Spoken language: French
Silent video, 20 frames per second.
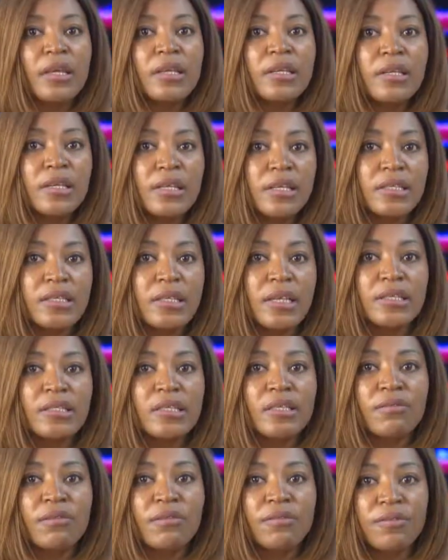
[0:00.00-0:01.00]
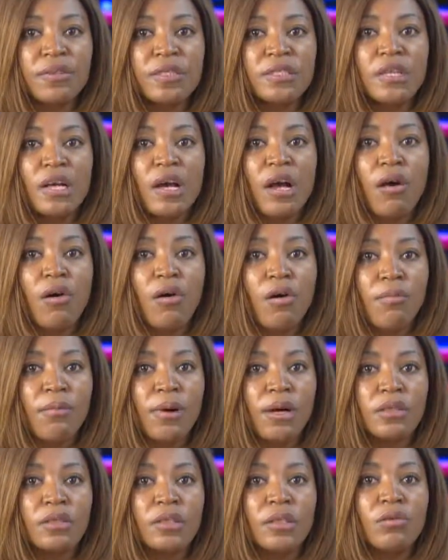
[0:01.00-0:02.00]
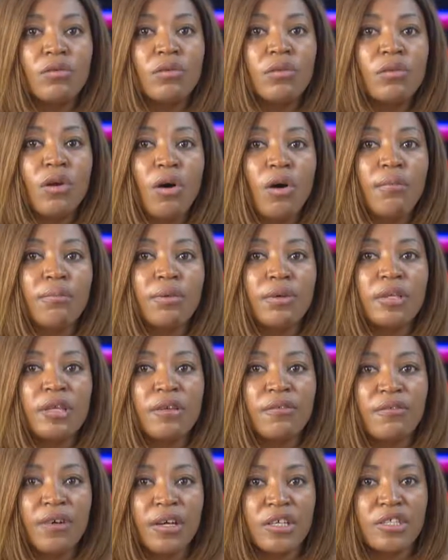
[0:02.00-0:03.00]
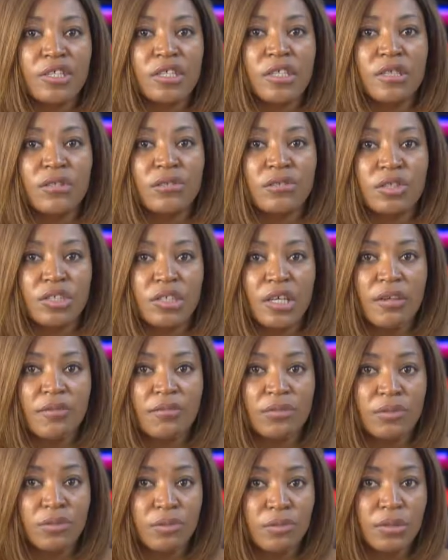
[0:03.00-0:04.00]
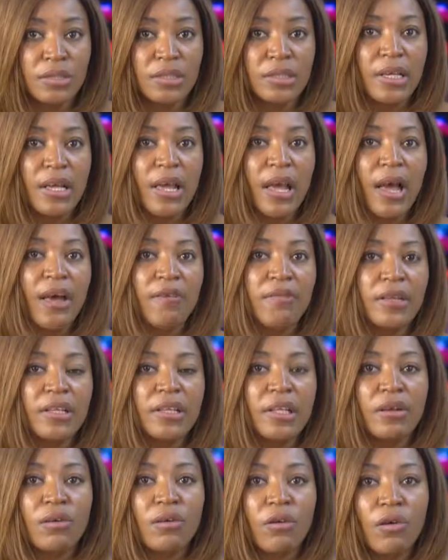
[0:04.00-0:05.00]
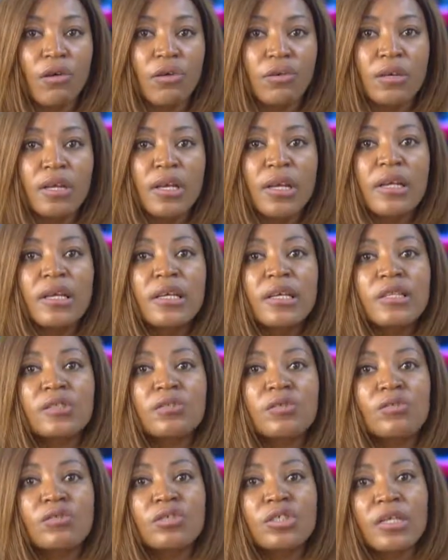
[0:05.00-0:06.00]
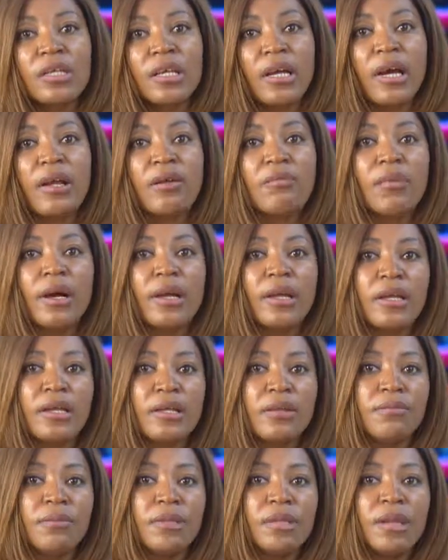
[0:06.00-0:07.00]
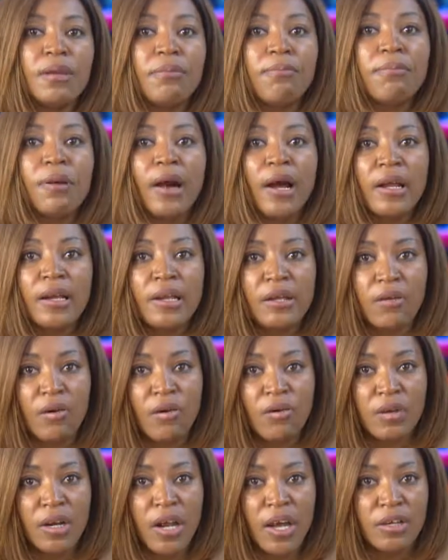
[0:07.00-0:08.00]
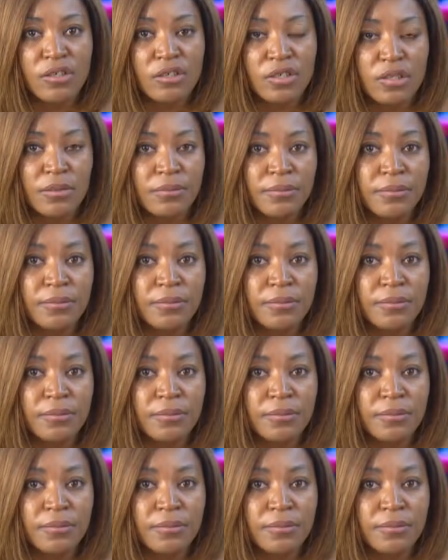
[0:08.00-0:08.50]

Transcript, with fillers: L'initiative visant à augmenter le nombre des vaches et de chèvres suisses avec des cornes, qui sont généralement éliminées par les cornages.